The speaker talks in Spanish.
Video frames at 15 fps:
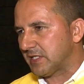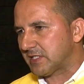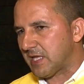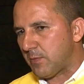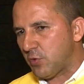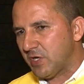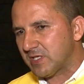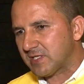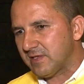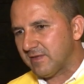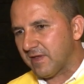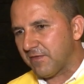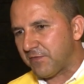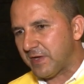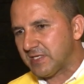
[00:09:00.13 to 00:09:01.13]
estamos es en
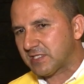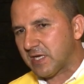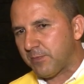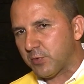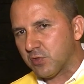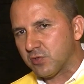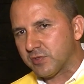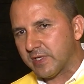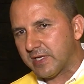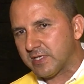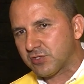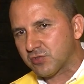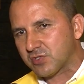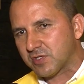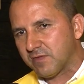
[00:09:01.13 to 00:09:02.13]
defensa por los
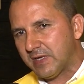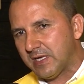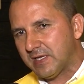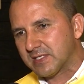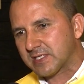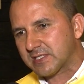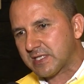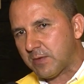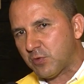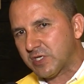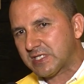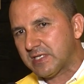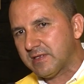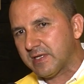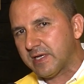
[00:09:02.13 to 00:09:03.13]
derechos civiles, estamos
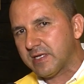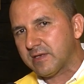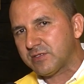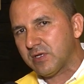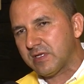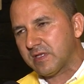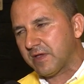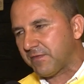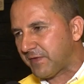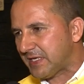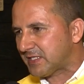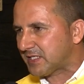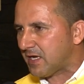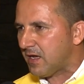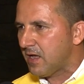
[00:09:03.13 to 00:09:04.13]
es en,
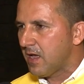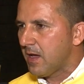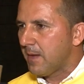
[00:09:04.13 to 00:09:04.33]
defensa